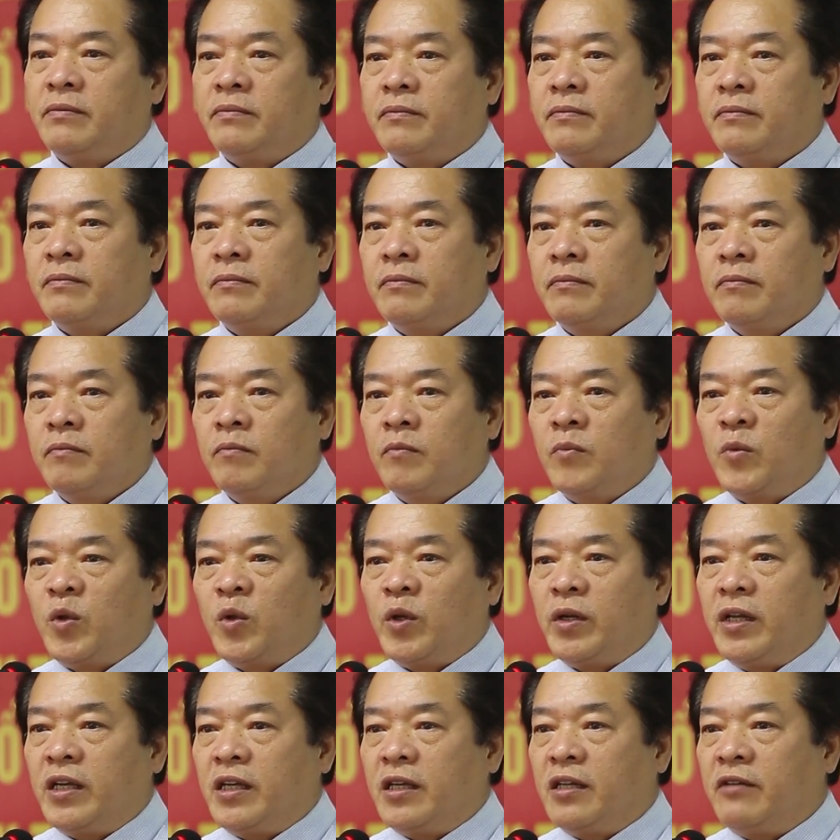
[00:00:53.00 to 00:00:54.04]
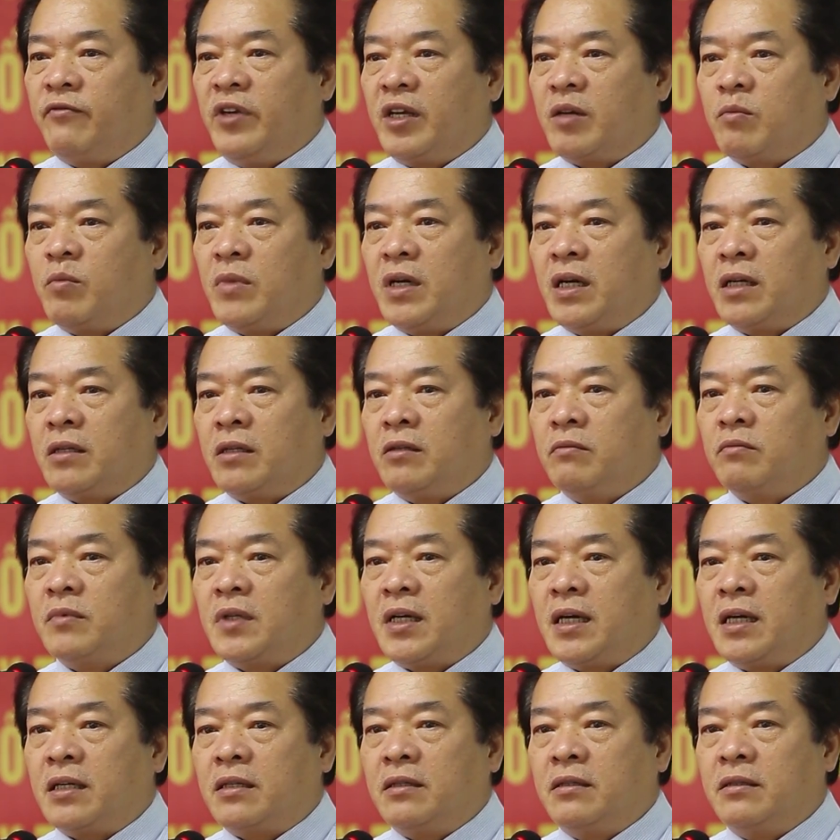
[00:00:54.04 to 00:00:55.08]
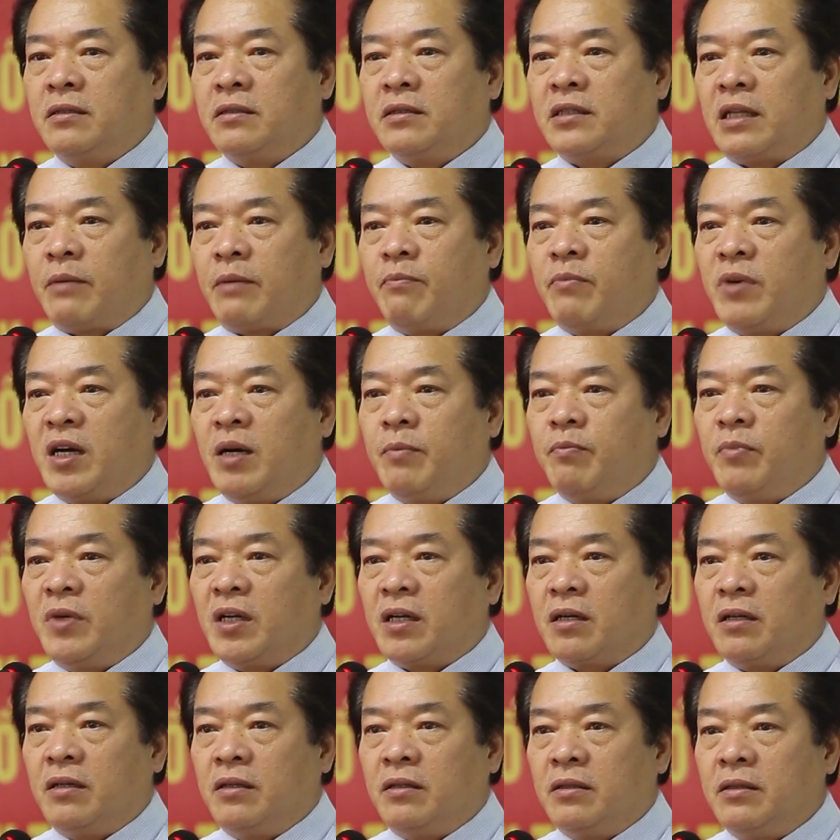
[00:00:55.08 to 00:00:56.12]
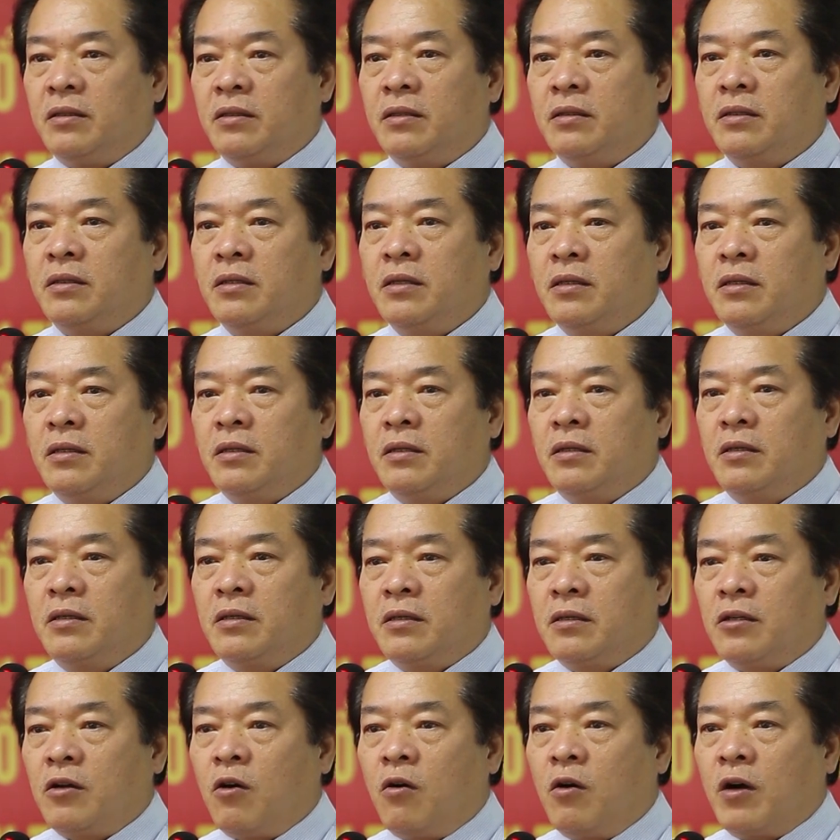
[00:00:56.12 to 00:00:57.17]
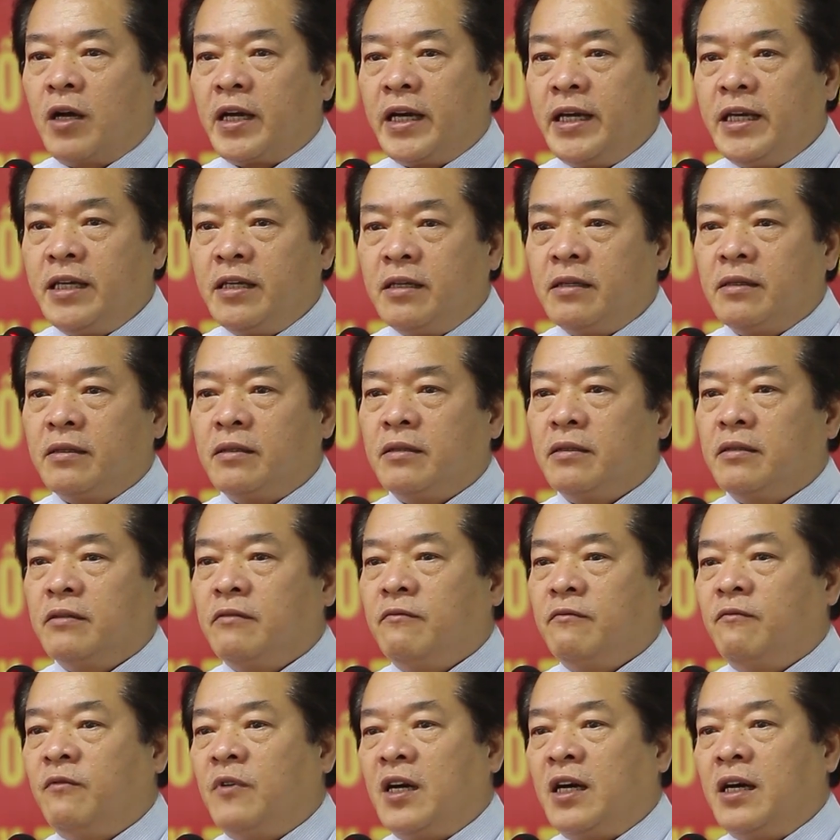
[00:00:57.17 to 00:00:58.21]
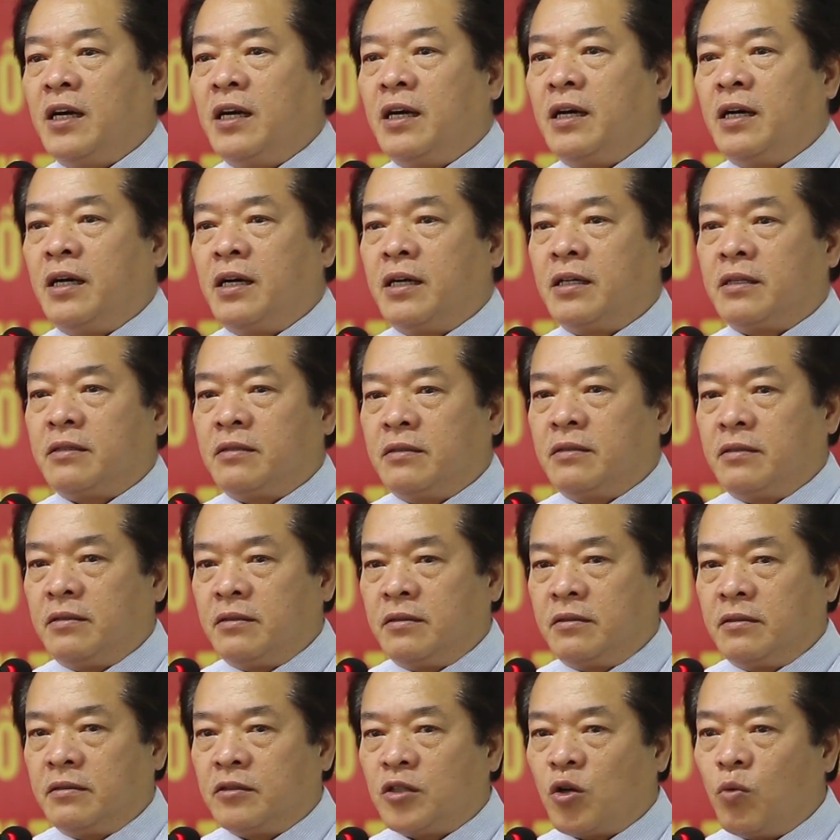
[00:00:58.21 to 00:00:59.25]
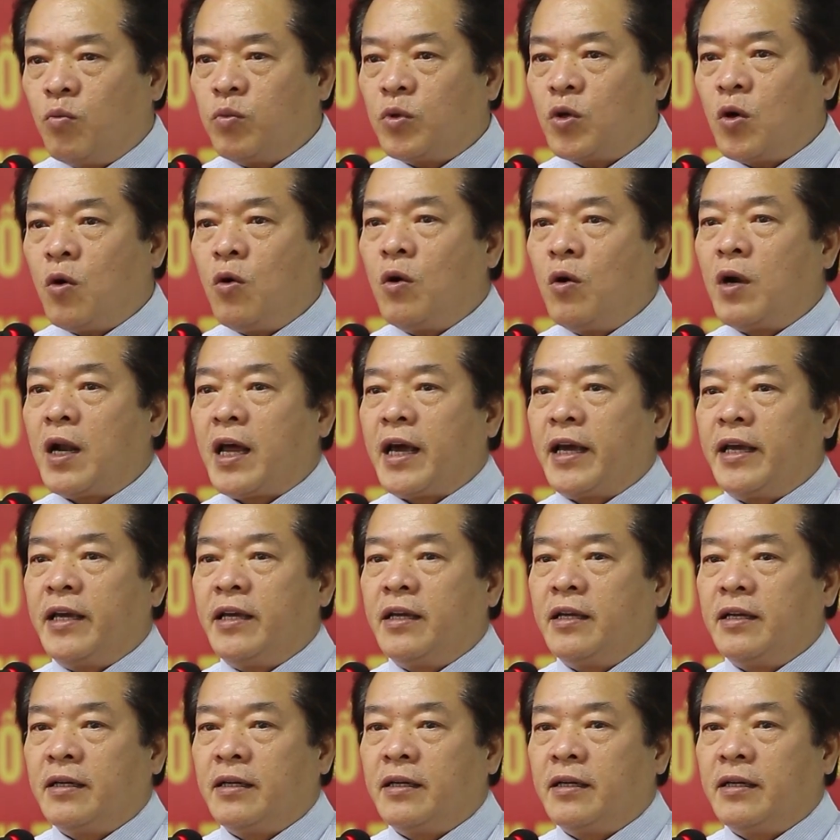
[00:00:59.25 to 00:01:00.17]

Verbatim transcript: Phó Chủ tịch Ủy ban nhân dân tỉnh Võ Phiên trao quyết định và tin tưởng trên cương vị mới. Ông Nguyễn Hoàng Hải sẽ tiếp tục phát huy phẩm